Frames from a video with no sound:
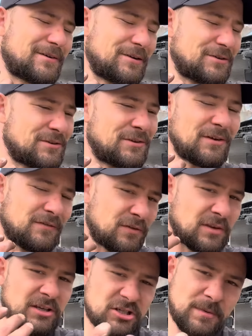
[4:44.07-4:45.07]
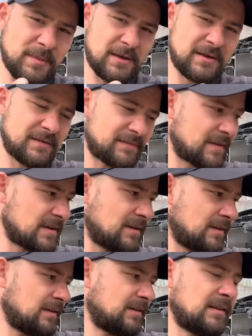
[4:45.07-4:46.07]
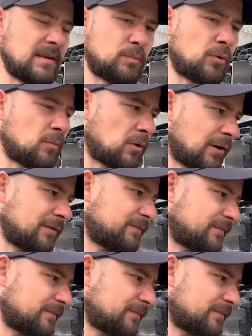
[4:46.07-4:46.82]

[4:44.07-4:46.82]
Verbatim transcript: que je ne revendrai jamais. Il est pour moi.